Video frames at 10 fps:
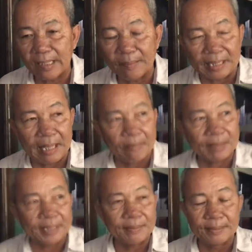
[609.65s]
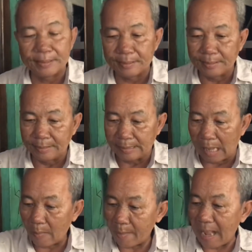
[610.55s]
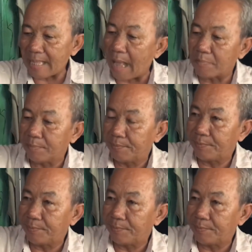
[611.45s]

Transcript: bàn dông đi đã quay ba vòng